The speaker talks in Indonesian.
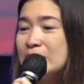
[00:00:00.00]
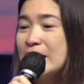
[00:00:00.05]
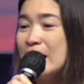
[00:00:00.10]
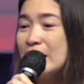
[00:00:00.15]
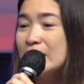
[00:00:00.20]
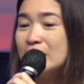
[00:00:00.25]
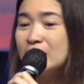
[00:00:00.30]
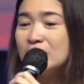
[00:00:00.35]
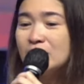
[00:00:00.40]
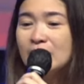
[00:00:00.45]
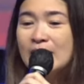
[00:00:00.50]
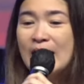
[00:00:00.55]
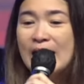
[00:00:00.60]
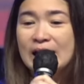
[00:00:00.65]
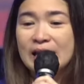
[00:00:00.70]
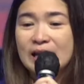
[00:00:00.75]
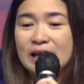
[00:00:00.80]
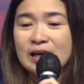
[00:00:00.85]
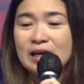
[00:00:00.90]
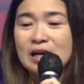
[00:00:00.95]
dan
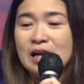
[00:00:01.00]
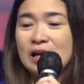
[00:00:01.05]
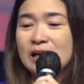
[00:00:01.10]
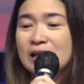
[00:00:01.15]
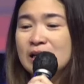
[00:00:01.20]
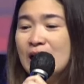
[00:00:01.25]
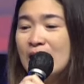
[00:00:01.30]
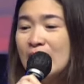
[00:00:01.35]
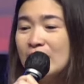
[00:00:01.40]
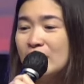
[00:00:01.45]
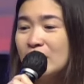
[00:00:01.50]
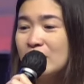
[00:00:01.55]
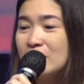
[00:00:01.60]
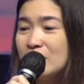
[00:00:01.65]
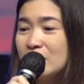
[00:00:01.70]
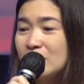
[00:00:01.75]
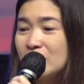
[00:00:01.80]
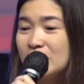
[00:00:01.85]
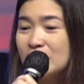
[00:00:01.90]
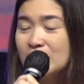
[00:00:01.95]
kain
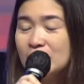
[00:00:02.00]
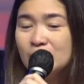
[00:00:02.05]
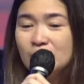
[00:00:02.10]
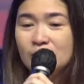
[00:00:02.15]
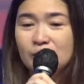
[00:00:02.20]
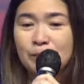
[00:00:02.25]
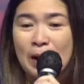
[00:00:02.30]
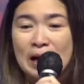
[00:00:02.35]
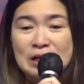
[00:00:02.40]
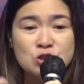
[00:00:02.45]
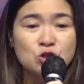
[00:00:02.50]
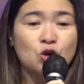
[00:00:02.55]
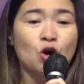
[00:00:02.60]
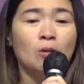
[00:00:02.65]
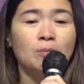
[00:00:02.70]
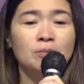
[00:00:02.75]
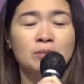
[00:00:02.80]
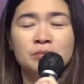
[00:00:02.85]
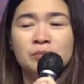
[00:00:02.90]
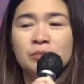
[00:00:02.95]
dan
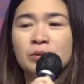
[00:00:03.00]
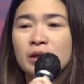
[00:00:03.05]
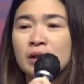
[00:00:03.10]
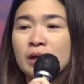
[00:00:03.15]
baskom,